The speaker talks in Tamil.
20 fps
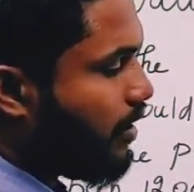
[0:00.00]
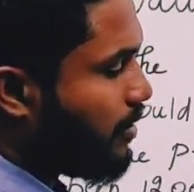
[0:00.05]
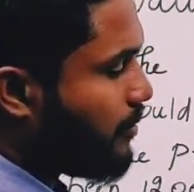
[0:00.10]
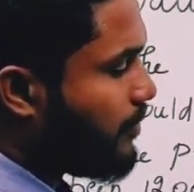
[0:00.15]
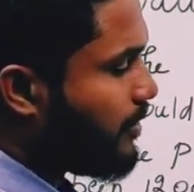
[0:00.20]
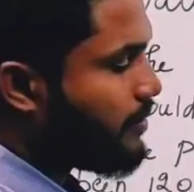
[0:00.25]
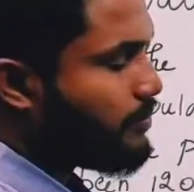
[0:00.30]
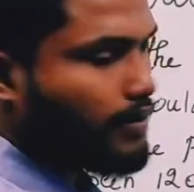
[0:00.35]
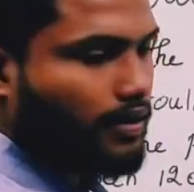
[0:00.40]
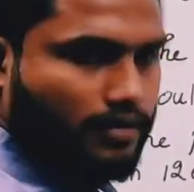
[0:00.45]
ஆறு
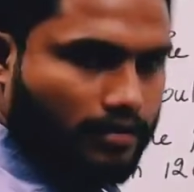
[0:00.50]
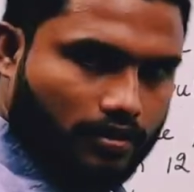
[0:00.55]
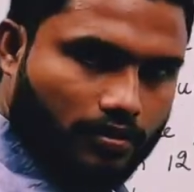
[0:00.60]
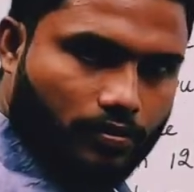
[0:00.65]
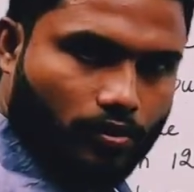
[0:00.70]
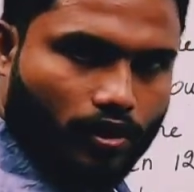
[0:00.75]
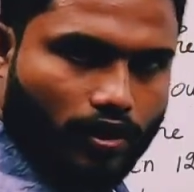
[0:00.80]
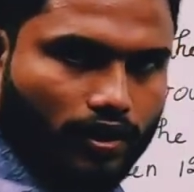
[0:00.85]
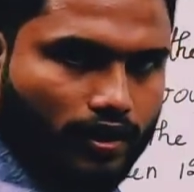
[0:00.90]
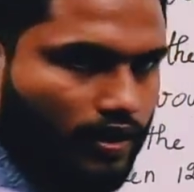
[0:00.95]
பேர்
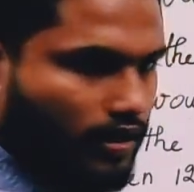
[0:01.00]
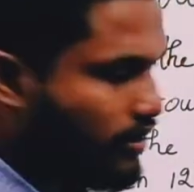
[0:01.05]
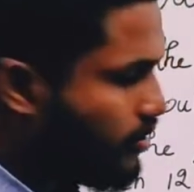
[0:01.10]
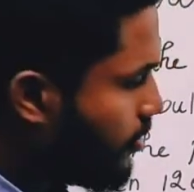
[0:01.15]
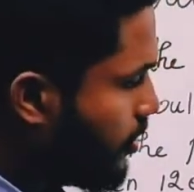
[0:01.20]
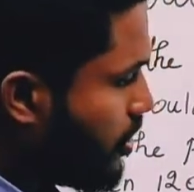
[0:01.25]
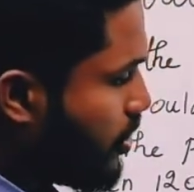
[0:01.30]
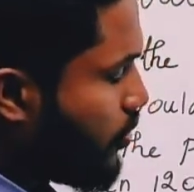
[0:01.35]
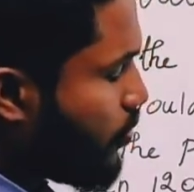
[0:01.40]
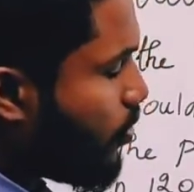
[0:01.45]
படத்துக்கு போகிறாங்க
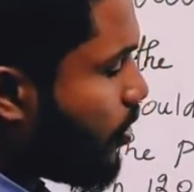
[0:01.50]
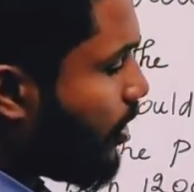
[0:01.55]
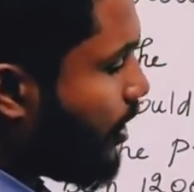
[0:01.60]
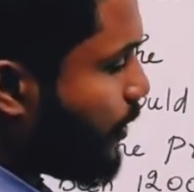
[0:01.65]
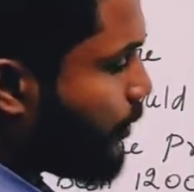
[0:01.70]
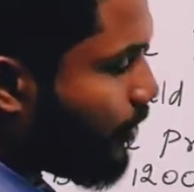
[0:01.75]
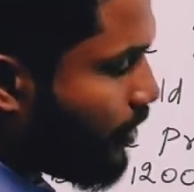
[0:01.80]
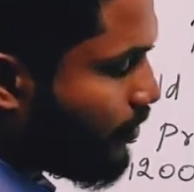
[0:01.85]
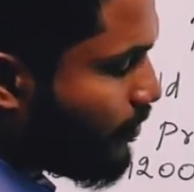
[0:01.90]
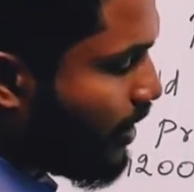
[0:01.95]
ஒரு
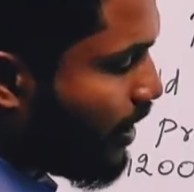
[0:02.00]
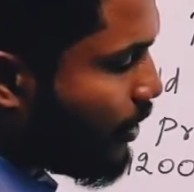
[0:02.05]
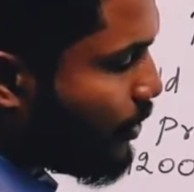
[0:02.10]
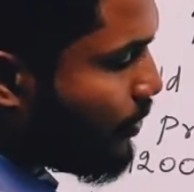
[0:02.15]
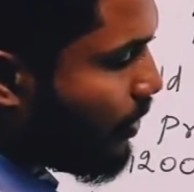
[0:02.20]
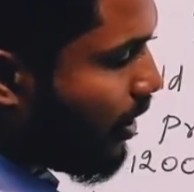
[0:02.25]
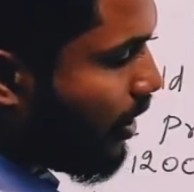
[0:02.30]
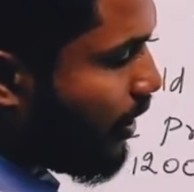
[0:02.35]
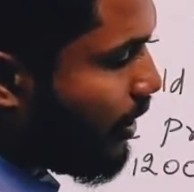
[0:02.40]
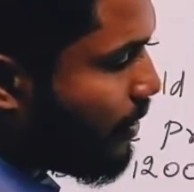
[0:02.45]
டிக்கெட்டோட
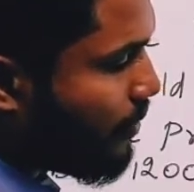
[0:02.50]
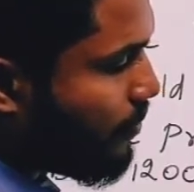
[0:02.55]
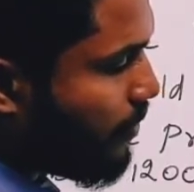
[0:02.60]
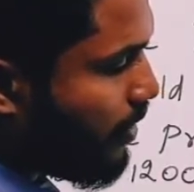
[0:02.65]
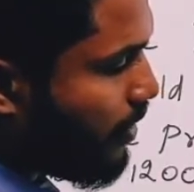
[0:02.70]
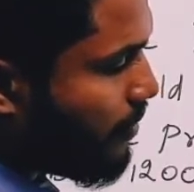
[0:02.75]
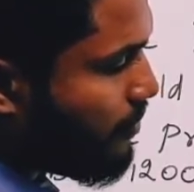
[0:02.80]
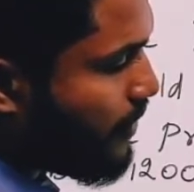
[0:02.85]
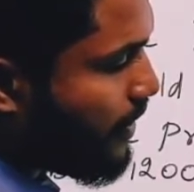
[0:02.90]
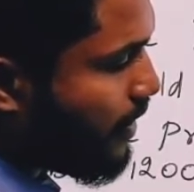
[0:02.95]
வேல்யூ
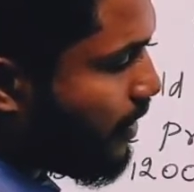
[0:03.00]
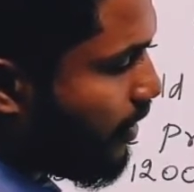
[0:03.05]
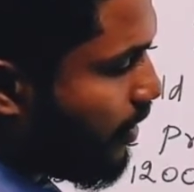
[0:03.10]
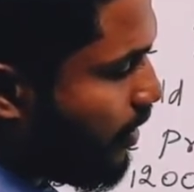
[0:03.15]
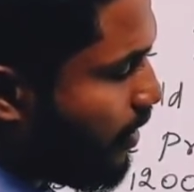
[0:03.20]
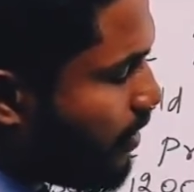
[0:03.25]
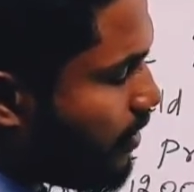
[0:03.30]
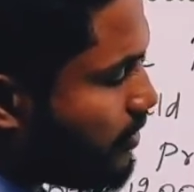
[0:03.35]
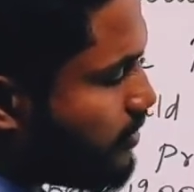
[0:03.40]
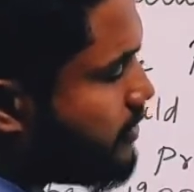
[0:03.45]
ஆயிரரூபா அப்படின்னா
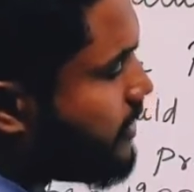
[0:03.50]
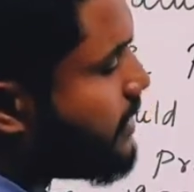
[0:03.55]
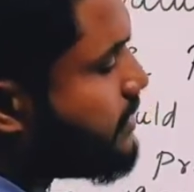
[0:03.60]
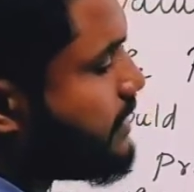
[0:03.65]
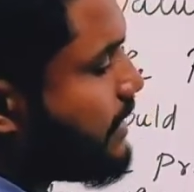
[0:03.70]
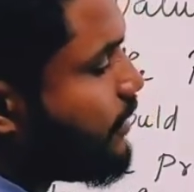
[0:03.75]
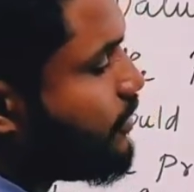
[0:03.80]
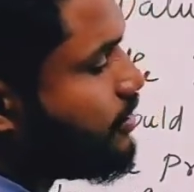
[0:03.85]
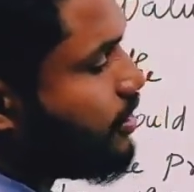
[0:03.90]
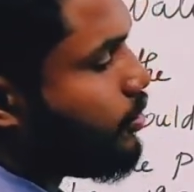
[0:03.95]

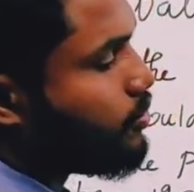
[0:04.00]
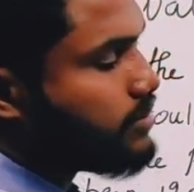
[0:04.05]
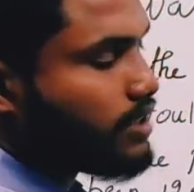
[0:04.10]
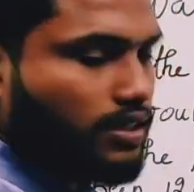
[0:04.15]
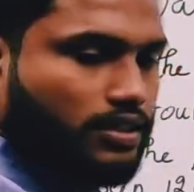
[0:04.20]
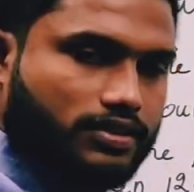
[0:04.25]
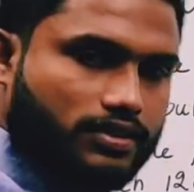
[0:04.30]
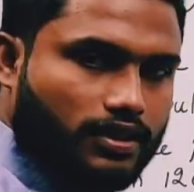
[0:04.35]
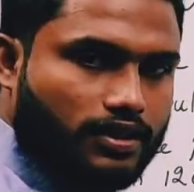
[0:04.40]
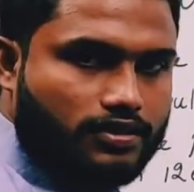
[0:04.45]
சிக்ஸ் ஹண்ட்ரட்
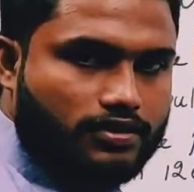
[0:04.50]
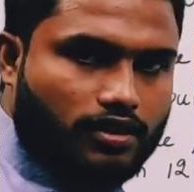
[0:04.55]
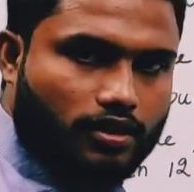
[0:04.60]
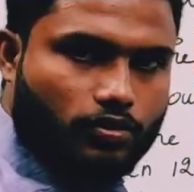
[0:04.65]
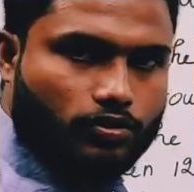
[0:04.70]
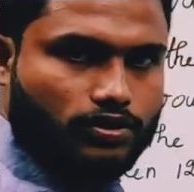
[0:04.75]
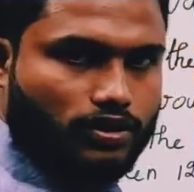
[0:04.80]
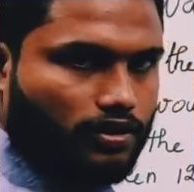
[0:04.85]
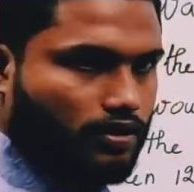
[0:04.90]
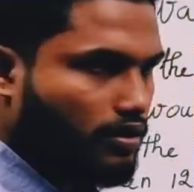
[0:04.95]
தௌசண்ட் சிக்ஸ்
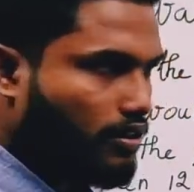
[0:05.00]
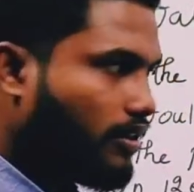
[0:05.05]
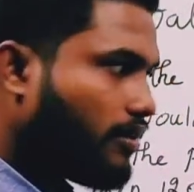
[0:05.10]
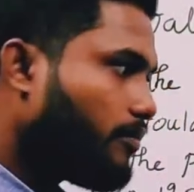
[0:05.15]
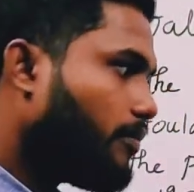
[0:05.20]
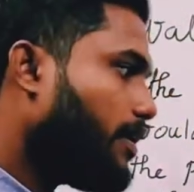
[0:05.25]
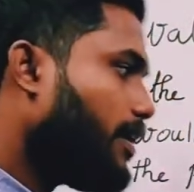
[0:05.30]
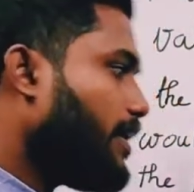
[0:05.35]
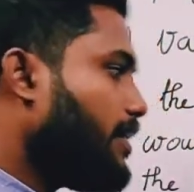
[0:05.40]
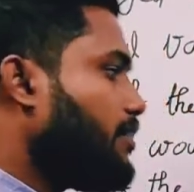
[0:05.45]
தௌசண்ட்
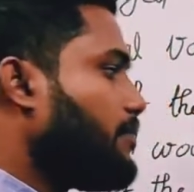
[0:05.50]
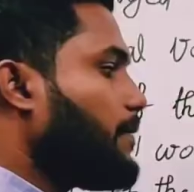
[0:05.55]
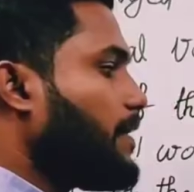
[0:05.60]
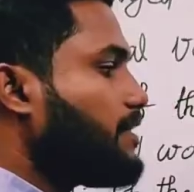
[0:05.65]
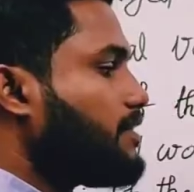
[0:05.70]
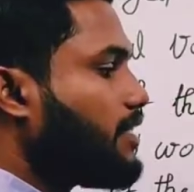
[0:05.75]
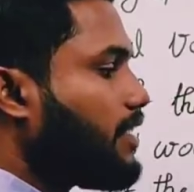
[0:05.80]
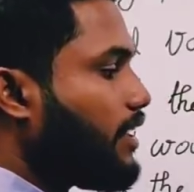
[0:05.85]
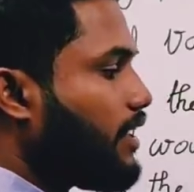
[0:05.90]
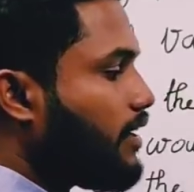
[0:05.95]
பட் எதுவுமே
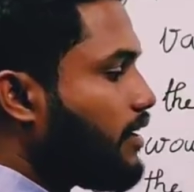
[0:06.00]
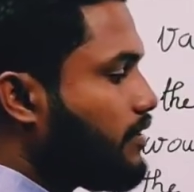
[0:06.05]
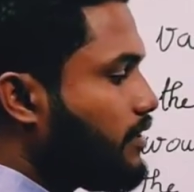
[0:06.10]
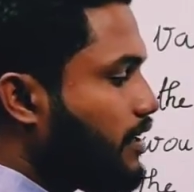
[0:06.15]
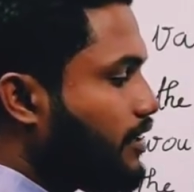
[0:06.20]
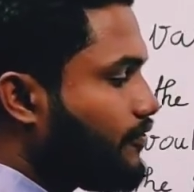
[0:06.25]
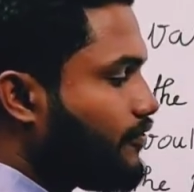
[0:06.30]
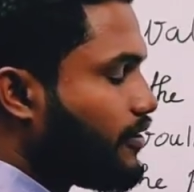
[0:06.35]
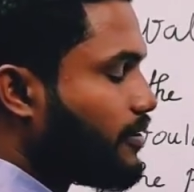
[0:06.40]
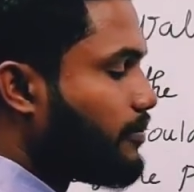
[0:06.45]
தெரியாது
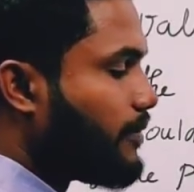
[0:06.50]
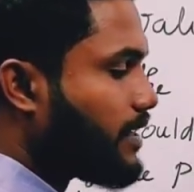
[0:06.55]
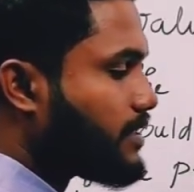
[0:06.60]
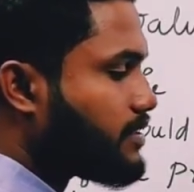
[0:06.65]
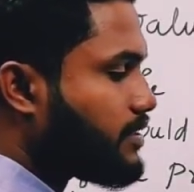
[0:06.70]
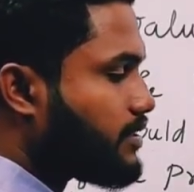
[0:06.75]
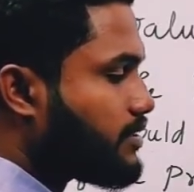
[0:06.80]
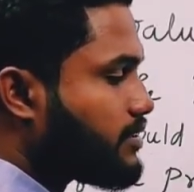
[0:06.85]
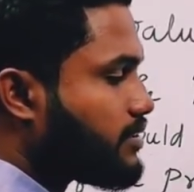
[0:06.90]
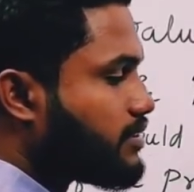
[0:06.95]

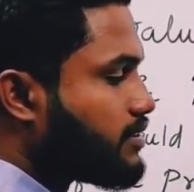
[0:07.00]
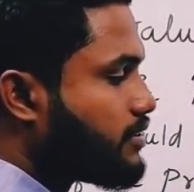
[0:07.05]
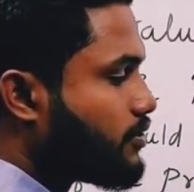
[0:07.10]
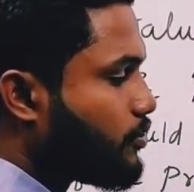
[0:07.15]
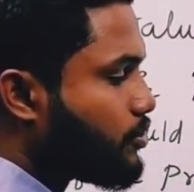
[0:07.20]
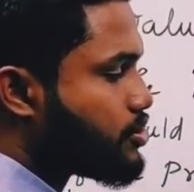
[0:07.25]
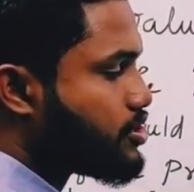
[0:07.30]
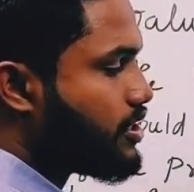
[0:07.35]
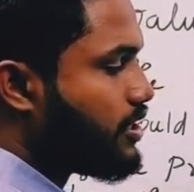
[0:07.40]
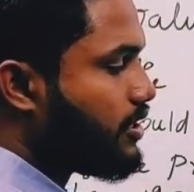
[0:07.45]
இன்ஃபர்மேஷன்ஸ்
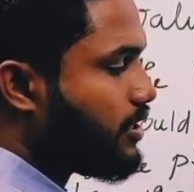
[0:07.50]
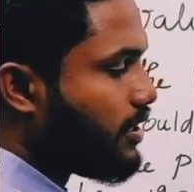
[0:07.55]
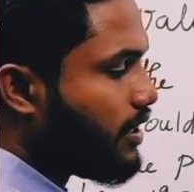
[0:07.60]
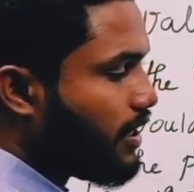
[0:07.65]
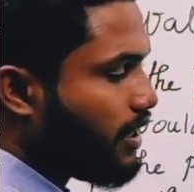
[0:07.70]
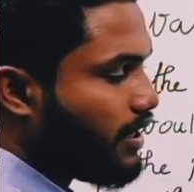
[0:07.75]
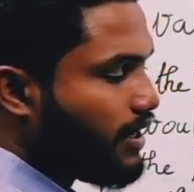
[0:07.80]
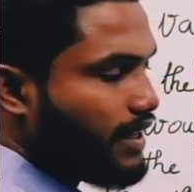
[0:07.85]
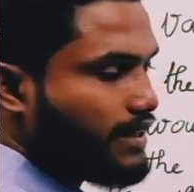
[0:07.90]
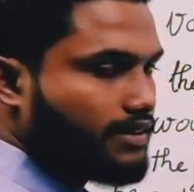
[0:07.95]
கொஸ்டினில்
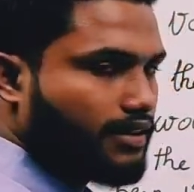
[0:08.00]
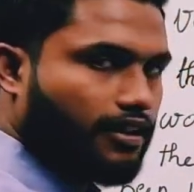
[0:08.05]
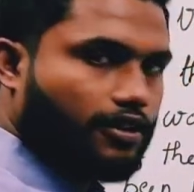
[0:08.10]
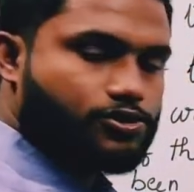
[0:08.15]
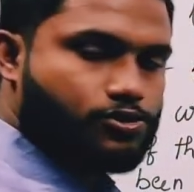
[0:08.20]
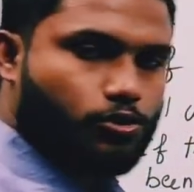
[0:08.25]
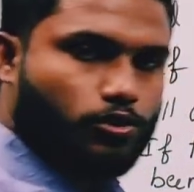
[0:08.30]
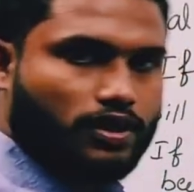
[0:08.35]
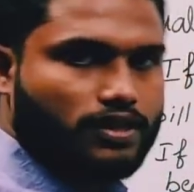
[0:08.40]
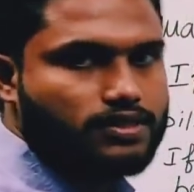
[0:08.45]
இல்லை எத்தனை
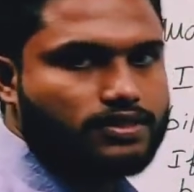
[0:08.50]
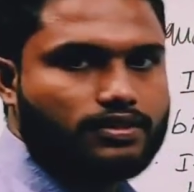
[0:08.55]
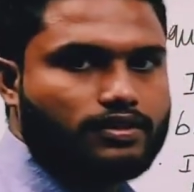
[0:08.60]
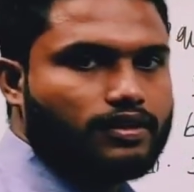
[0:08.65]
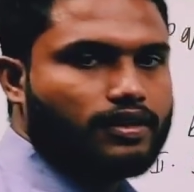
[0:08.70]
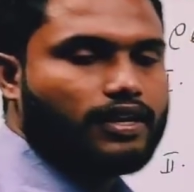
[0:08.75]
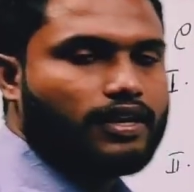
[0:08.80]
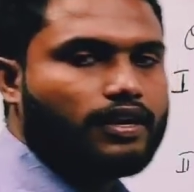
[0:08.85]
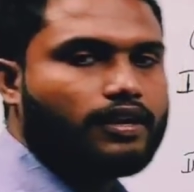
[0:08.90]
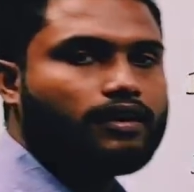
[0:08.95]
ஸ்டூடெண்ட்ஸ்னு
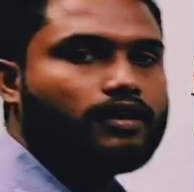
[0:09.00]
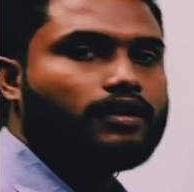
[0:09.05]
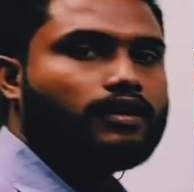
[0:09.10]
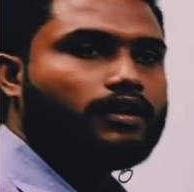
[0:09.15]
இல்லை